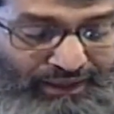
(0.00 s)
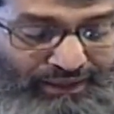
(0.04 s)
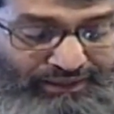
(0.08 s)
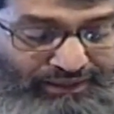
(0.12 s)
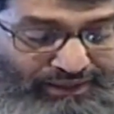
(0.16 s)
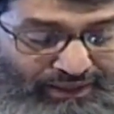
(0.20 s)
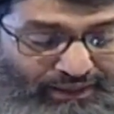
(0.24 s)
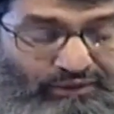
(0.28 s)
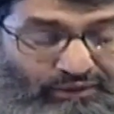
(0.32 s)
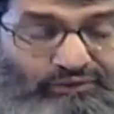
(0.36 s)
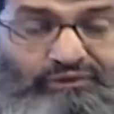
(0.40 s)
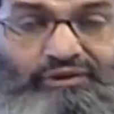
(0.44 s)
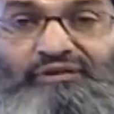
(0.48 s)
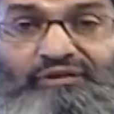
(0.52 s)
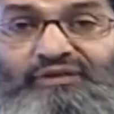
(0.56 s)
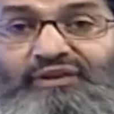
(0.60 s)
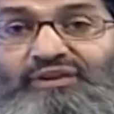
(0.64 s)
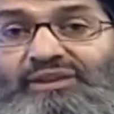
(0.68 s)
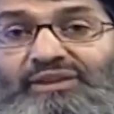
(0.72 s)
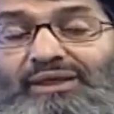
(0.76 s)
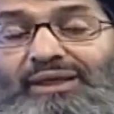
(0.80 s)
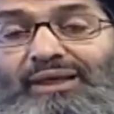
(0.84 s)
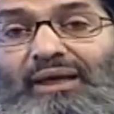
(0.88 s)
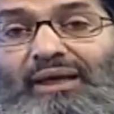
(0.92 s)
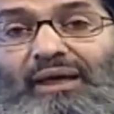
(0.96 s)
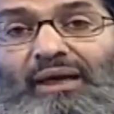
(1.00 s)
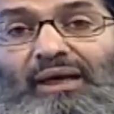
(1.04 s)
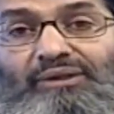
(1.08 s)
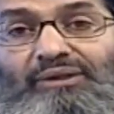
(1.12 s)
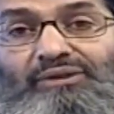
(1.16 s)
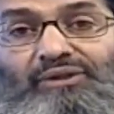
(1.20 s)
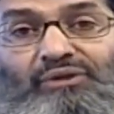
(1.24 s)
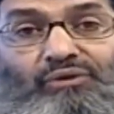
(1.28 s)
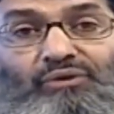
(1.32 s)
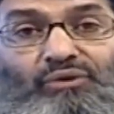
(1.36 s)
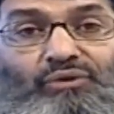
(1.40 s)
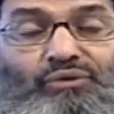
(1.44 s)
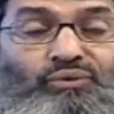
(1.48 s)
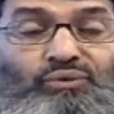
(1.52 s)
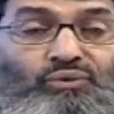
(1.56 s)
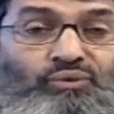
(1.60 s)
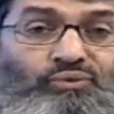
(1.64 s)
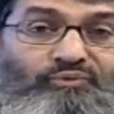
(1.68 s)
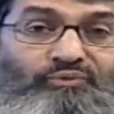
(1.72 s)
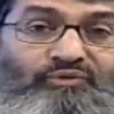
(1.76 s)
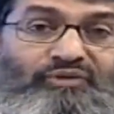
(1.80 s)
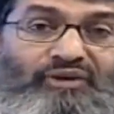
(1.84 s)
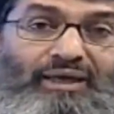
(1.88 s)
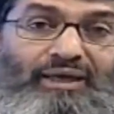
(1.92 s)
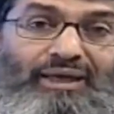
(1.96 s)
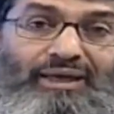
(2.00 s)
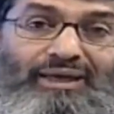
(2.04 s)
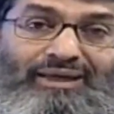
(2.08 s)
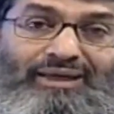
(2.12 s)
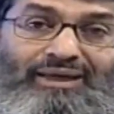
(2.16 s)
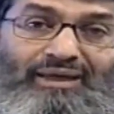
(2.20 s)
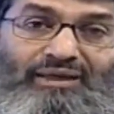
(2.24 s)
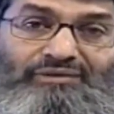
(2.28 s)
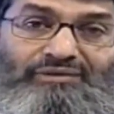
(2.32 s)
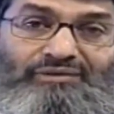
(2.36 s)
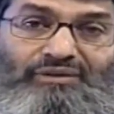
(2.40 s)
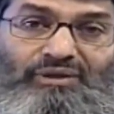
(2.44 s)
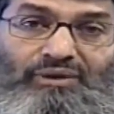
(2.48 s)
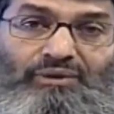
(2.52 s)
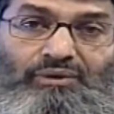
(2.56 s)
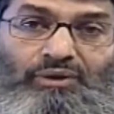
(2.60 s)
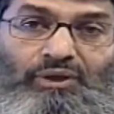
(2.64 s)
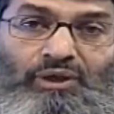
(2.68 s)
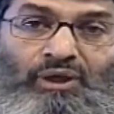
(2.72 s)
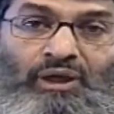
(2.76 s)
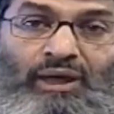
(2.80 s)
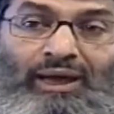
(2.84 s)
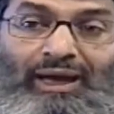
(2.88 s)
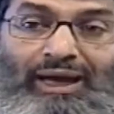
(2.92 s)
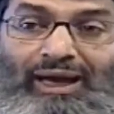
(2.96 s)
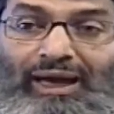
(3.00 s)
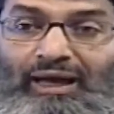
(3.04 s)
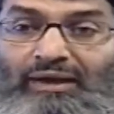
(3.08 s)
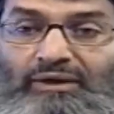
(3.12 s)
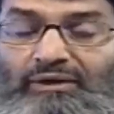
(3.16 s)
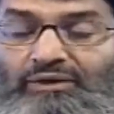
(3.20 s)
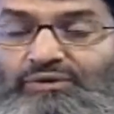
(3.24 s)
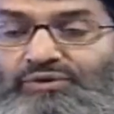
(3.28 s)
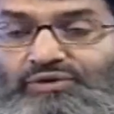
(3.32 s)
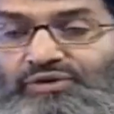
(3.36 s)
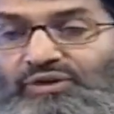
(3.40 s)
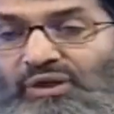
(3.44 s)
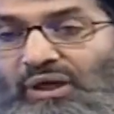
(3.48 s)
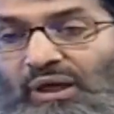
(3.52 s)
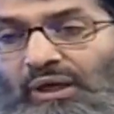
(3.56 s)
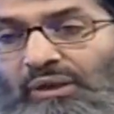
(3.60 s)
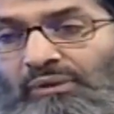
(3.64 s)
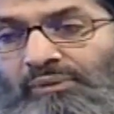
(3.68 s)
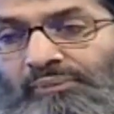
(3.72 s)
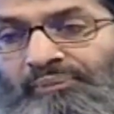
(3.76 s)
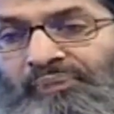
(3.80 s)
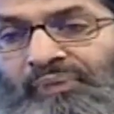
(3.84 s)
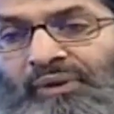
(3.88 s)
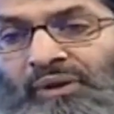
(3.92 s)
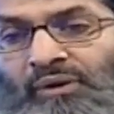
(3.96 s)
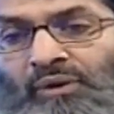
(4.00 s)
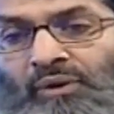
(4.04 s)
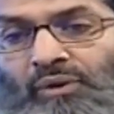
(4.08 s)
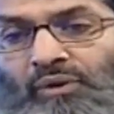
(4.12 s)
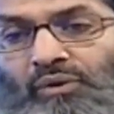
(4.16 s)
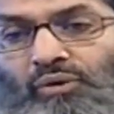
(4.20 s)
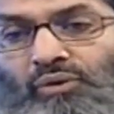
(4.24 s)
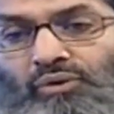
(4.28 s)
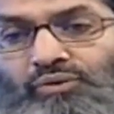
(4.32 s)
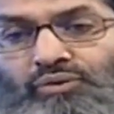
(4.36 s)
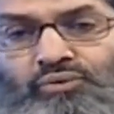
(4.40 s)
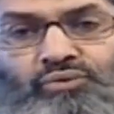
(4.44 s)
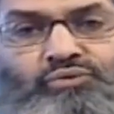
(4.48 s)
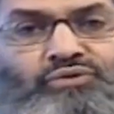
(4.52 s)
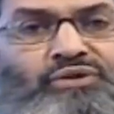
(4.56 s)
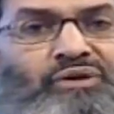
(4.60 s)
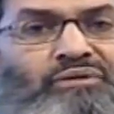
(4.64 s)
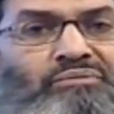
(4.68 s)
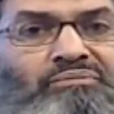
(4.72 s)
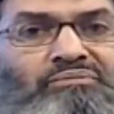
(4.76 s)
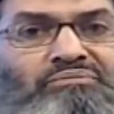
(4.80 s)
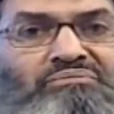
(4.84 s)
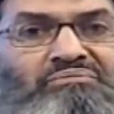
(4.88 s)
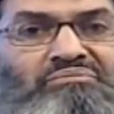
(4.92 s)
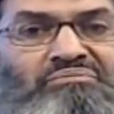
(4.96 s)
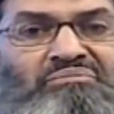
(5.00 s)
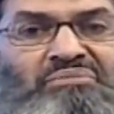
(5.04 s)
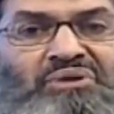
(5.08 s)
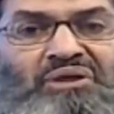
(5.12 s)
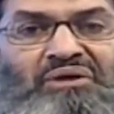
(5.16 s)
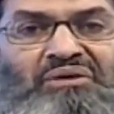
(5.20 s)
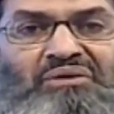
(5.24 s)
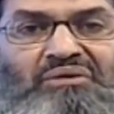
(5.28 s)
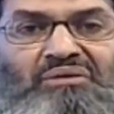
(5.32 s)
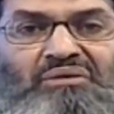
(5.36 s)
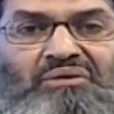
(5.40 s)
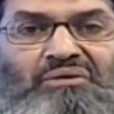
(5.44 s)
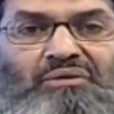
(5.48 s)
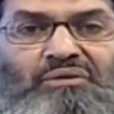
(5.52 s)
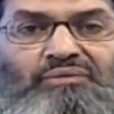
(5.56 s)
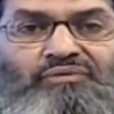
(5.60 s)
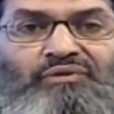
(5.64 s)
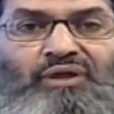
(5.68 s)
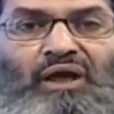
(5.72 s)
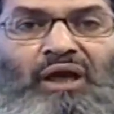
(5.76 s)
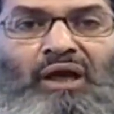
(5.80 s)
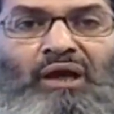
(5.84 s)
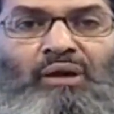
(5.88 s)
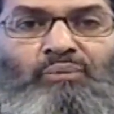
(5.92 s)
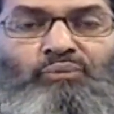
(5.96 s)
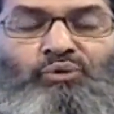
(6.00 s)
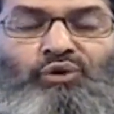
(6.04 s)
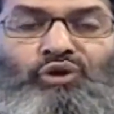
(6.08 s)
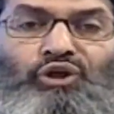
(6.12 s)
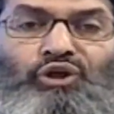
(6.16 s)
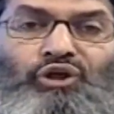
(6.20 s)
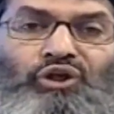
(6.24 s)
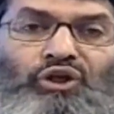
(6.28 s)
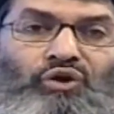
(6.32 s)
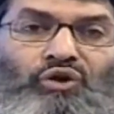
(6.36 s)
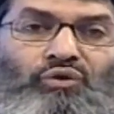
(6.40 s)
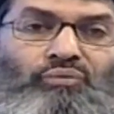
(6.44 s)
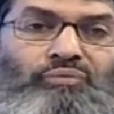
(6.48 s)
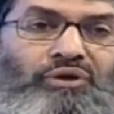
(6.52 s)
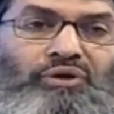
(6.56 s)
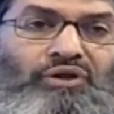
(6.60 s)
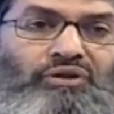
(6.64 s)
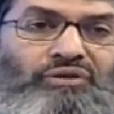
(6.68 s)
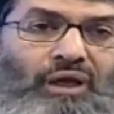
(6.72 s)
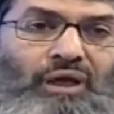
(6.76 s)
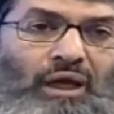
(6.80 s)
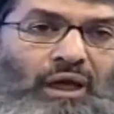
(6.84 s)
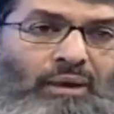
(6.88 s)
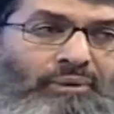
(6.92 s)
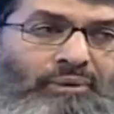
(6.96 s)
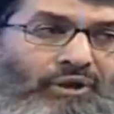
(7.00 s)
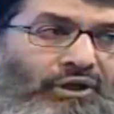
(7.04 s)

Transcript: يلتفت الى عدد الذنوب في حياته الانسان خصوصا بالتعامل اليومي نتعامل